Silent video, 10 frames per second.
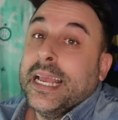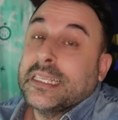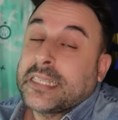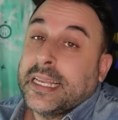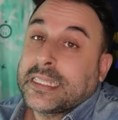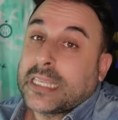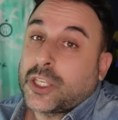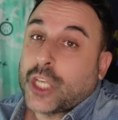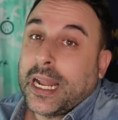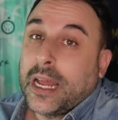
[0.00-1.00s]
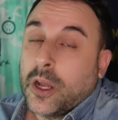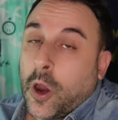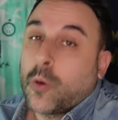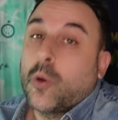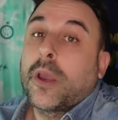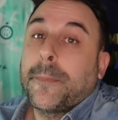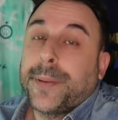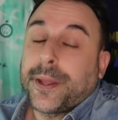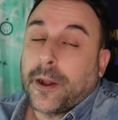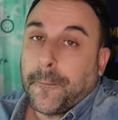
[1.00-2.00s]
e senza Cialanoglu che
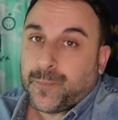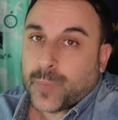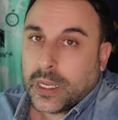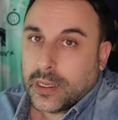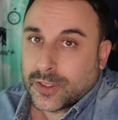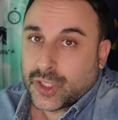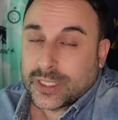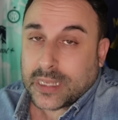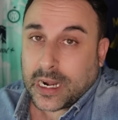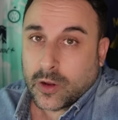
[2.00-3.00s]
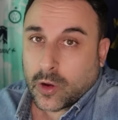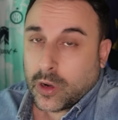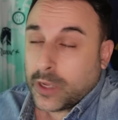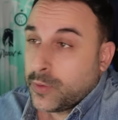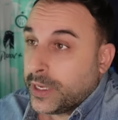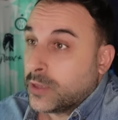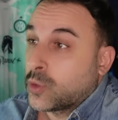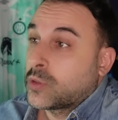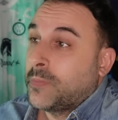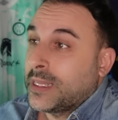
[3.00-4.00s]
però eh, ci saranno con la
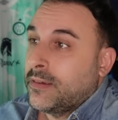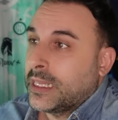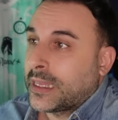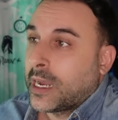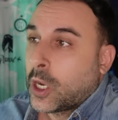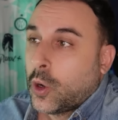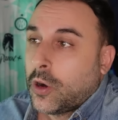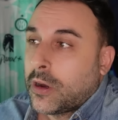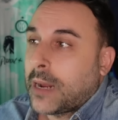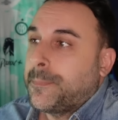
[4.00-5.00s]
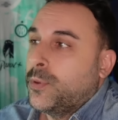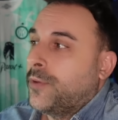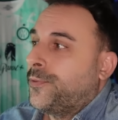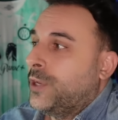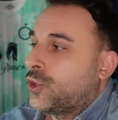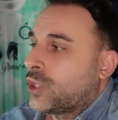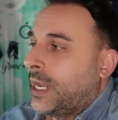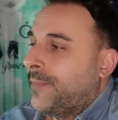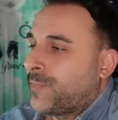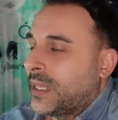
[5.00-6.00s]
Juventus ma diventa ancora più
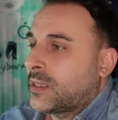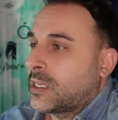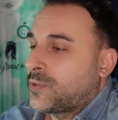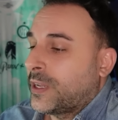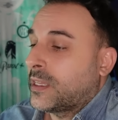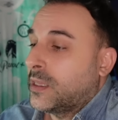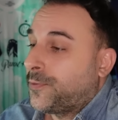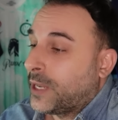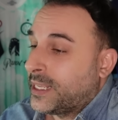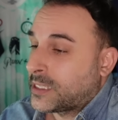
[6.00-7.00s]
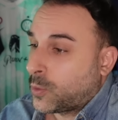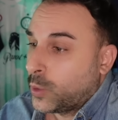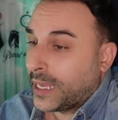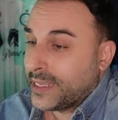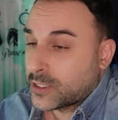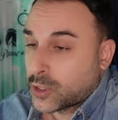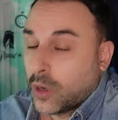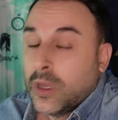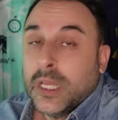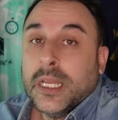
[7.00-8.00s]
difficile la trasferta di Firenze a cui
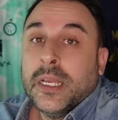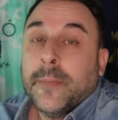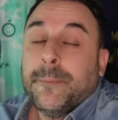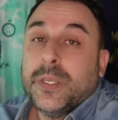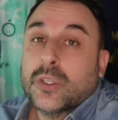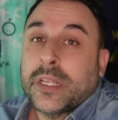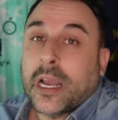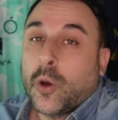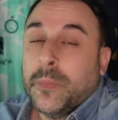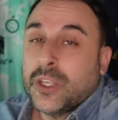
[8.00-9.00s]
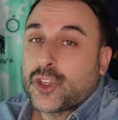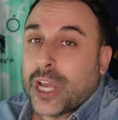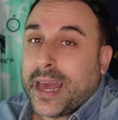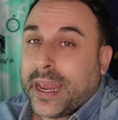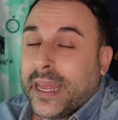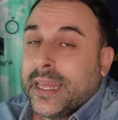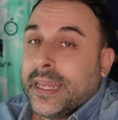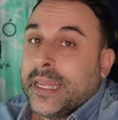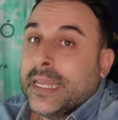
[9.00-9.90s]
adesso bisogna cominciare